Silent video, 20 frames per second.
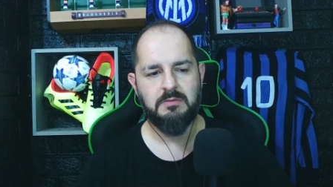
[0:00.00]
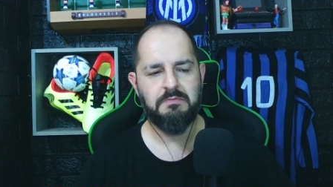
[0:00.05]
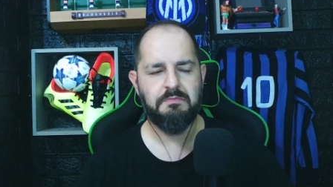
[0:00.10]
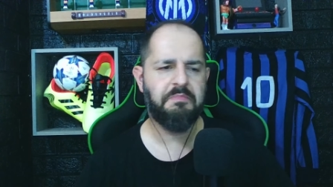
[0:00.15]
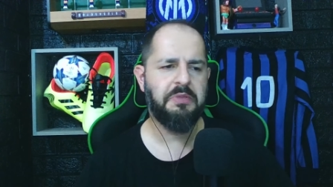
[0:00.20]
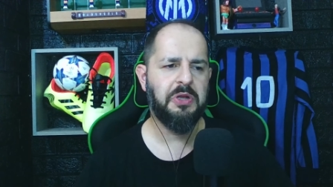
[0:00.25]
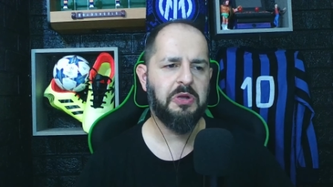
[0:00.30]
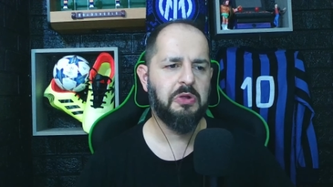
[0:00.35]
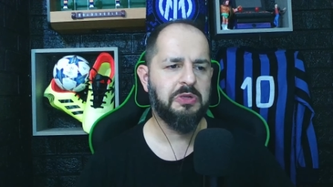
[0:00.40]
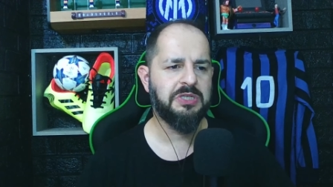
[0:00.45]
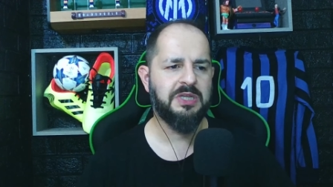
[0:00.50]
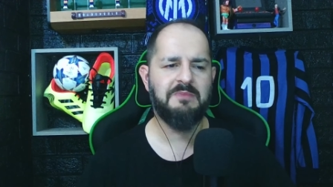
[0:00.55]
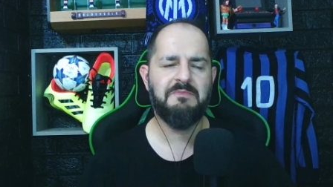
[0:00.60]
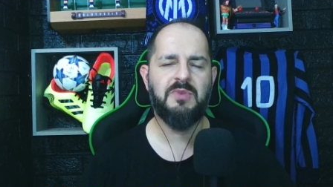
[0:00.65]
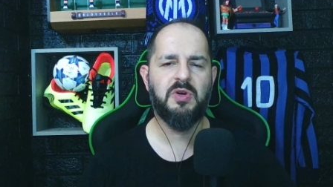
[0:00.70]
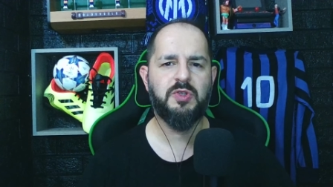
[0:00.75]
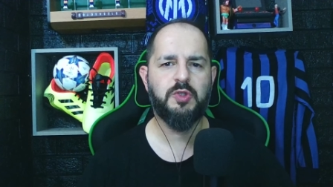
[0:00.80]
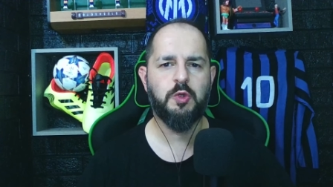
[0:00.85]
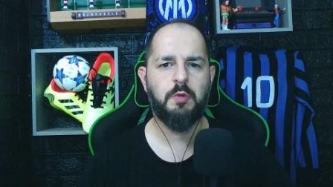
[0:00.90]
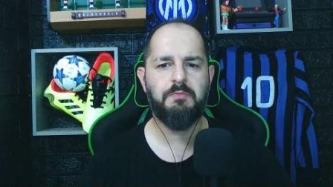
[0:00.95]
però si è
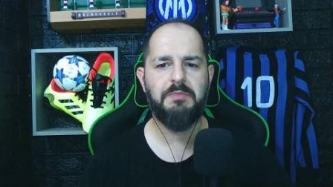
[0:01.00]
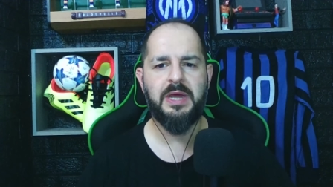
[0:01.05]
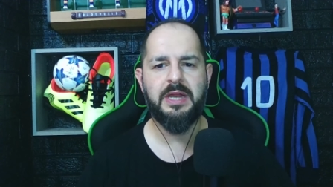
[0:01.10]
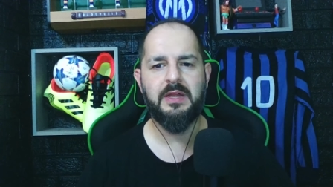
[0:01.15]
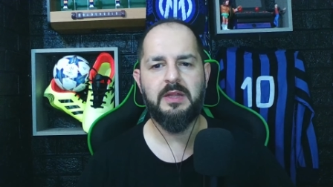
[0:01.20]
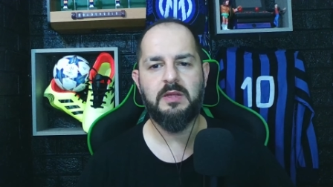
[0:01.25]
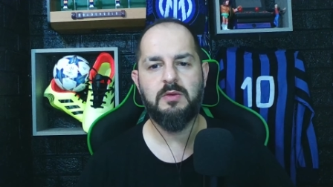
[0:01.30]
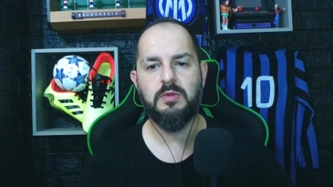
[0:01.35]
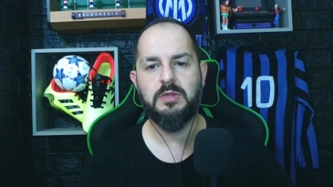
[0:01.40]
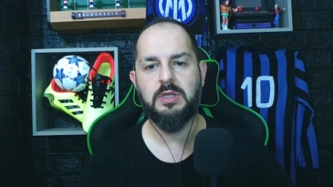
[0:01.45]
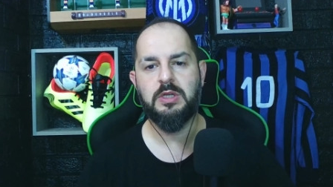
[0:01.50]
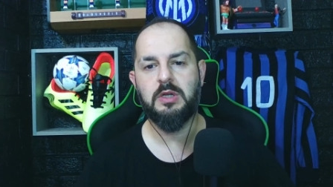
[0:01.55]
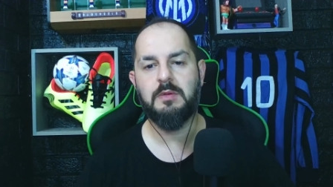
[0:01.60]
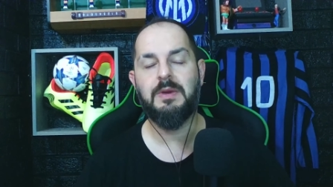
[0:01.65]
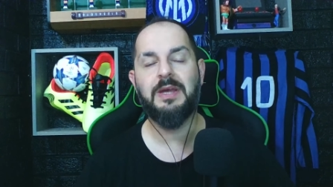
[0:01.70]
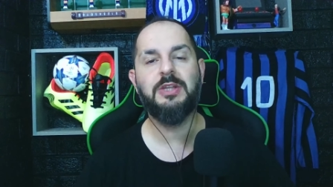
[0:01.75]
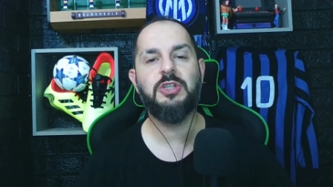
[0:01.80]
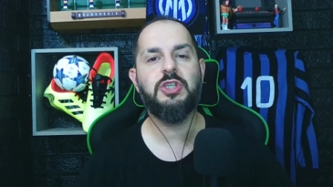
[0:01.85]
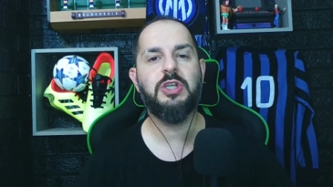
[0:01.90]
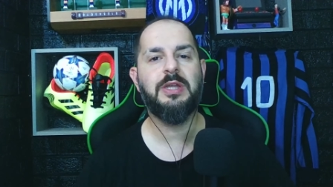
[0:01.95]
mosso bene, devo dire.
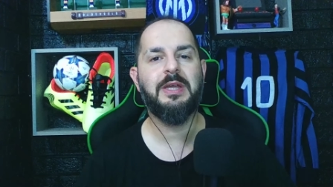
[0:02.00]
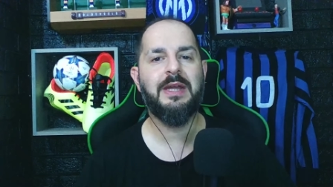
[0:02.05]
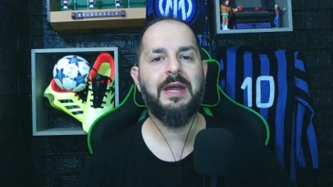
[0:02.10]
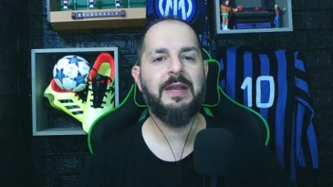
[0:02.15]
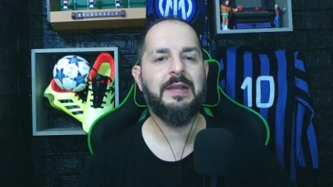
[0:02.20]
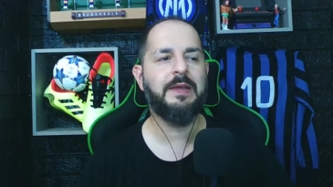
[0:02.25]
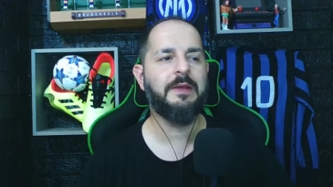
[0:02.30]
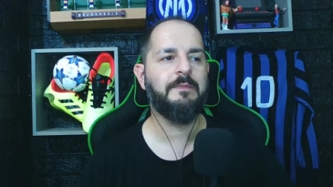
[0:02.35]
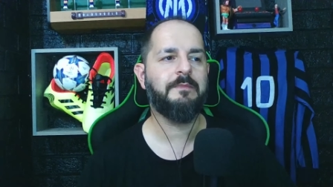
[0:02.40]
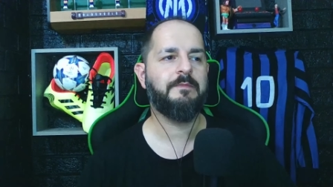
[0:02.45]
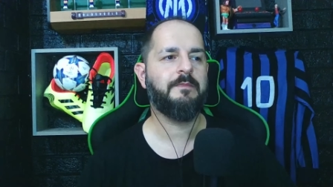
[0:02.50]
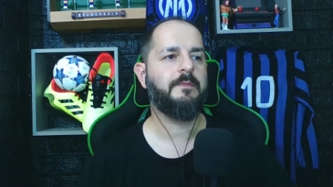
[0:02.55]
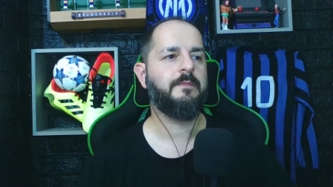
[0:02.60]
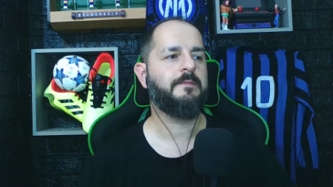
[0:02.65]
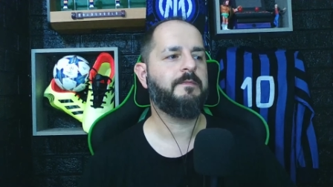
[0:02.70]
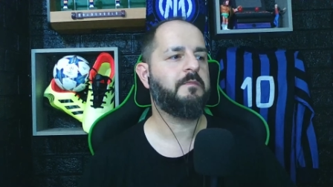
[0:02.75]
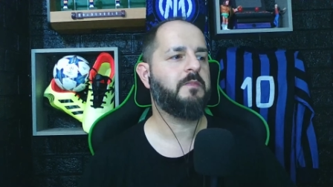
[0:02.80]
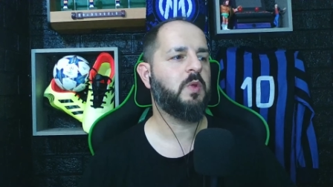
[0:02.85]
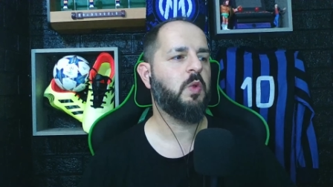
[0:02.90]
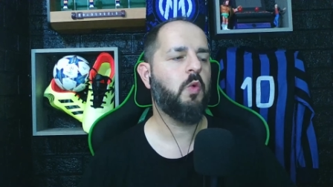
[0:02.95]
Ma in generale
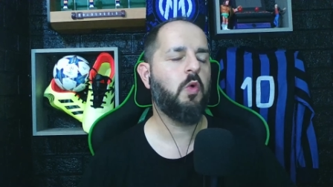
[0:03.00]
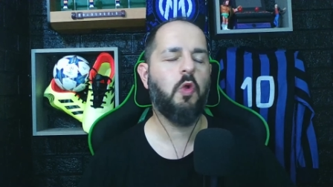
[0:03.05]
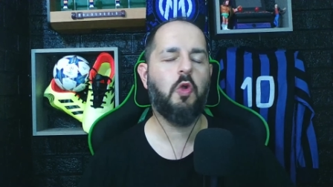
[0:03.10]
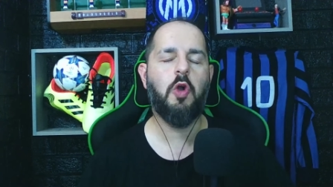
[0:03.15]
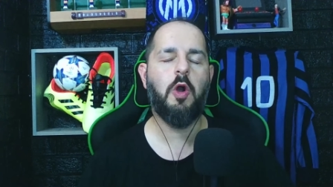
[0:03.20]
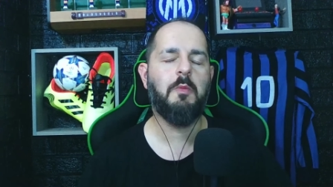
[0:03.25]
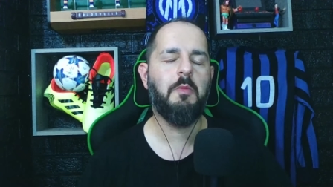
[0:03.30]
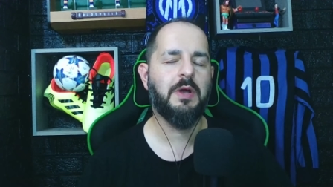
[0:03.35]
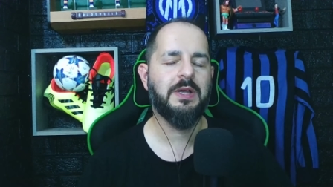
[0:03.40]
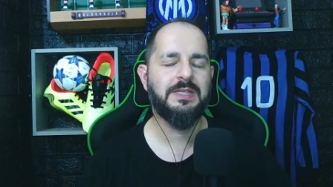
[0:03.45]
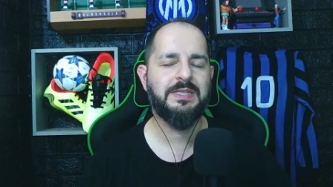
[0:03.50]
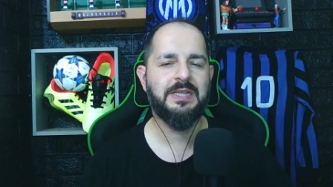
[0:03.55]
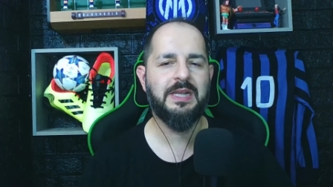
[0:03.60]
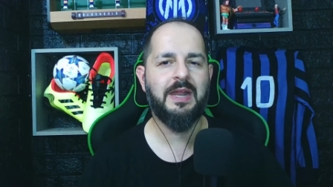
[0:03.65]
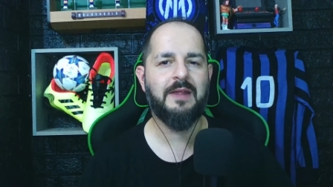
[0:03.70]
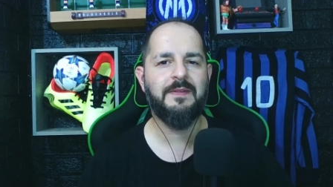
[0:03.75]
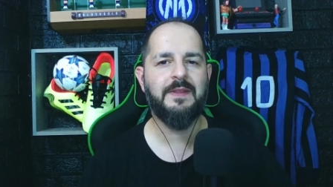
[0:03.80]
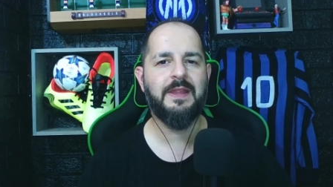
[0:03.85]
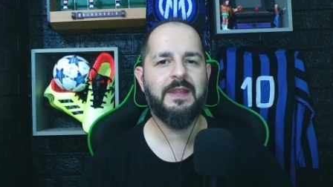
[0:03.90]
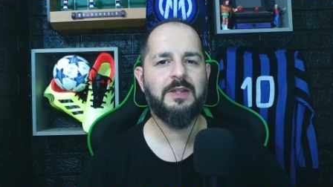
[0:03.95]
un Como che se l'è
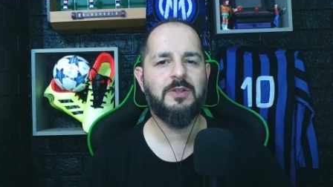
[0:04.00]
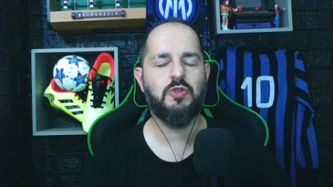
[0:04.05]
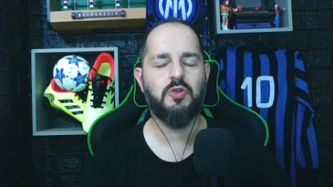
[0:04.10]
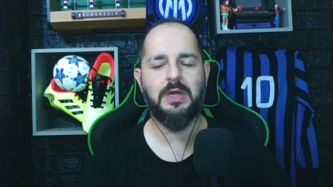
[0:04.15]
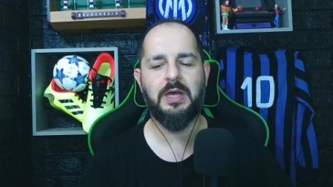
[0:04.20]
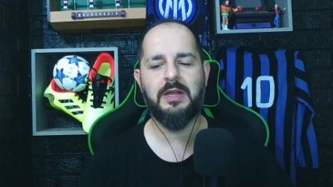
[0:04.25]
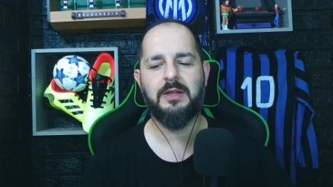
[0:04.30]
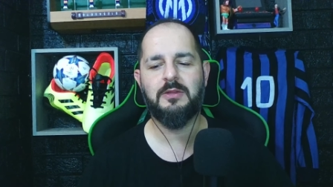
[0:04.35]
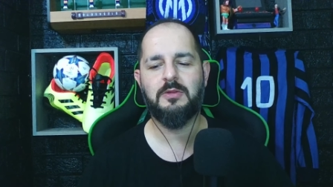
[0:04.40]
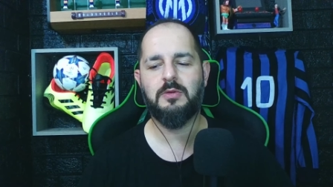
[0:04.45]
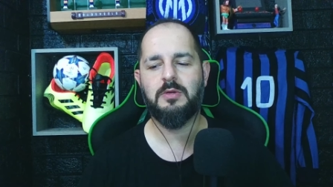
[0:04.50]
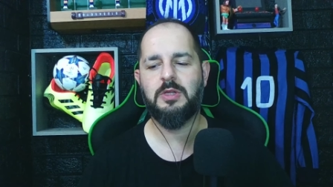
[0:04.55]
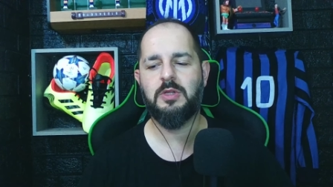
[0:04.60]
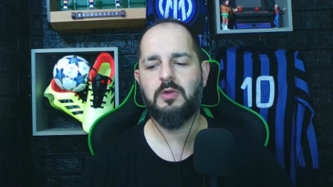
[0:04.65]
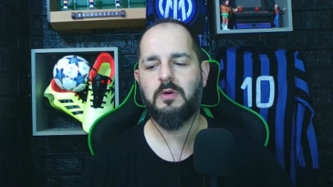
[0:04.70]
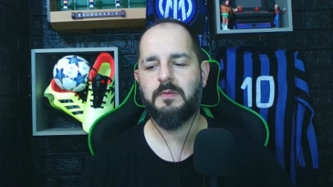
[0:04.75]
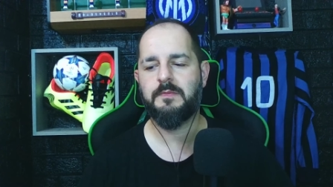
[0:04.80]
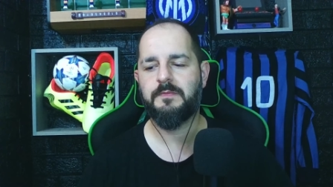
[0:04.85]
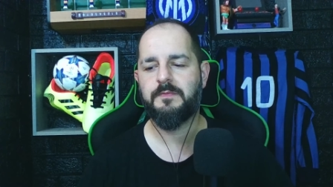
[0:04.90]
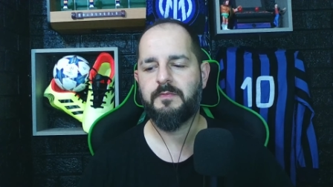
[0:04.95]
andato a giocare a
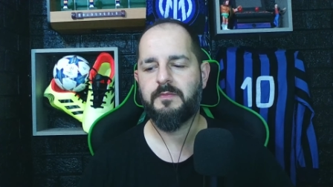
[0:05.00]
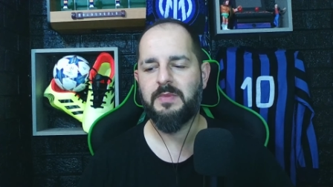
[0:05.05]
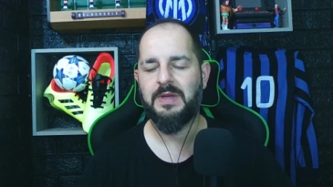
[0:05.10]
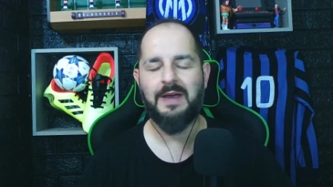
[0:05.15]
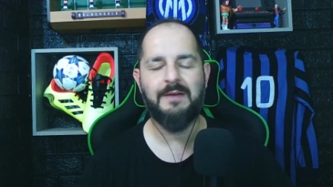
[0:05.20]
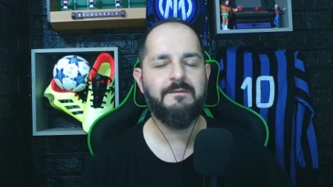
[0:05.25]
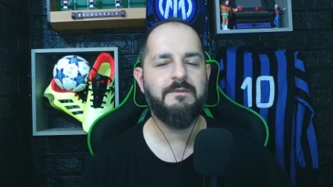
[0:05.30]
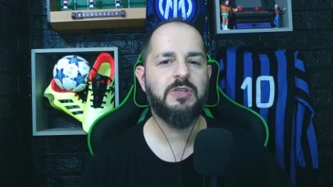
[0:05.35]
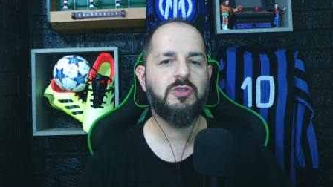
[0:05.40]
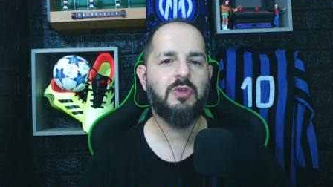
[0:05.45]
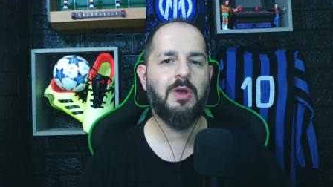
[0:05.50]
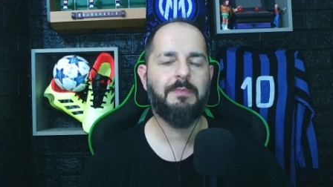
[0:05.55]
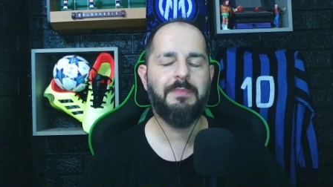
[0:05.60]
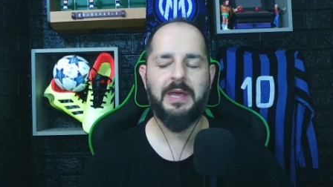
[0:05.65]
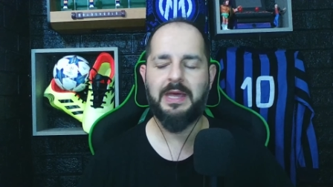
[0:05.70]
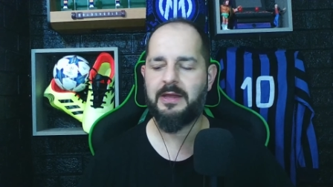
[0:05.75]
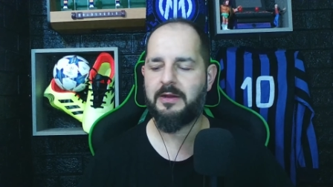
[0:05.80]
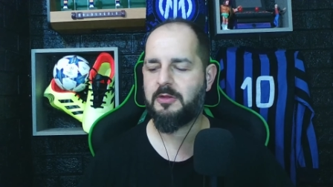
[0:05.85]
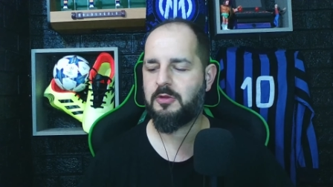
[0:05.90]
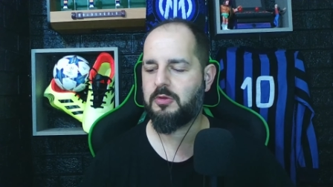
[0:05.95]
Torino a viso
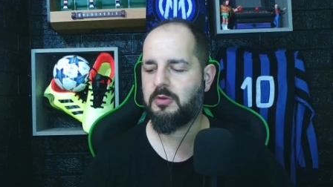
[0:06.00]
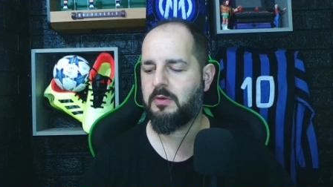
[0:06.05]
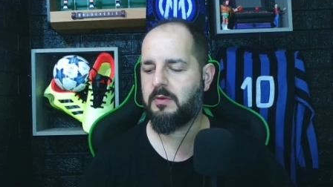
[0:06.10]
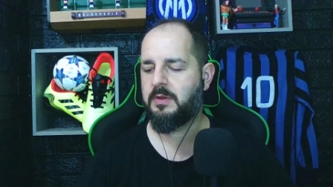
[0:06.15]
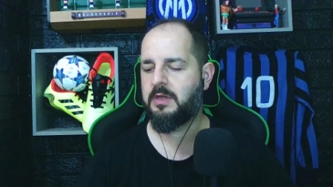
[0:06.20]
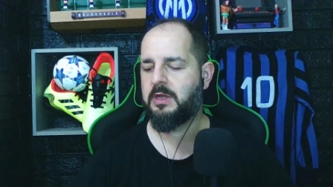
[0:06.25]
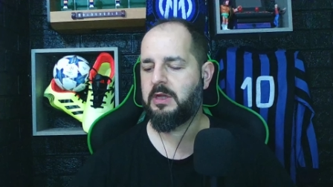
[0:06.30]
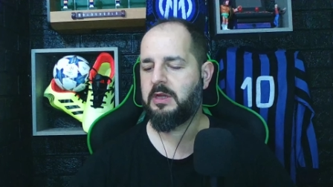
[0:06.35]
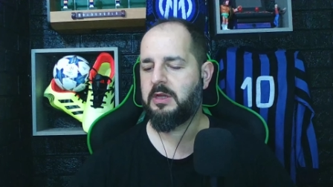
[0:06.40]
aperto,